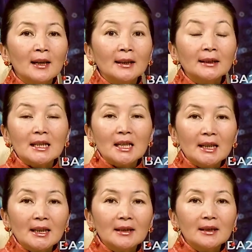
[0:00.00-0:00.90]
Это
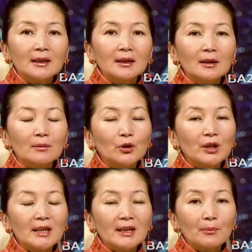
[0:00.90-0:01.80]
целитель,
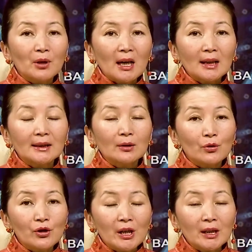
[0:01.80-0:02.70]
буддийский практик,
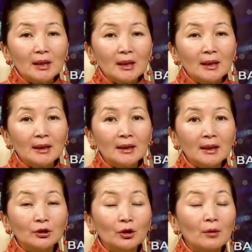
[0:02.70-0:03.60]
учитель,
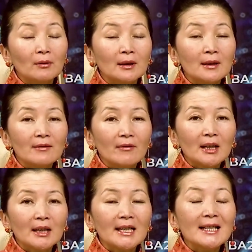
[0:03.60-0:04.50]
которого
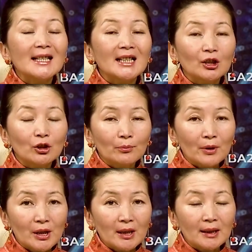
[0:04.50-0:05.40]
звали Шеренот
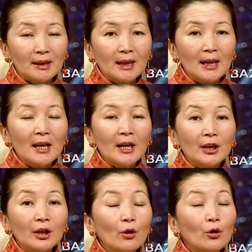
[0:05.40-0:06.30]
Пашке.
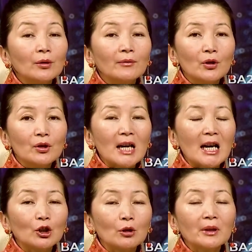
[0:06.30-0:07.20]
И он внес
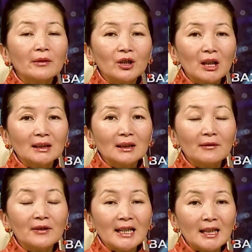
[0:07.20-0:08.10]
огромный вклад
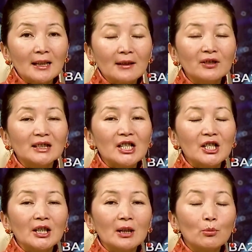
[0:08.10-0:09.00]
в деле
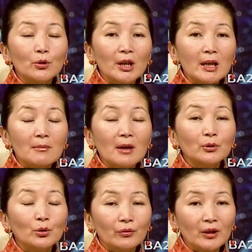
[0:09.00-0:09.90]
возрождения буддизма в
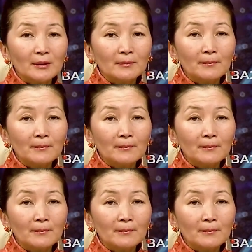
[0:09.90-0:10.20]
Туве.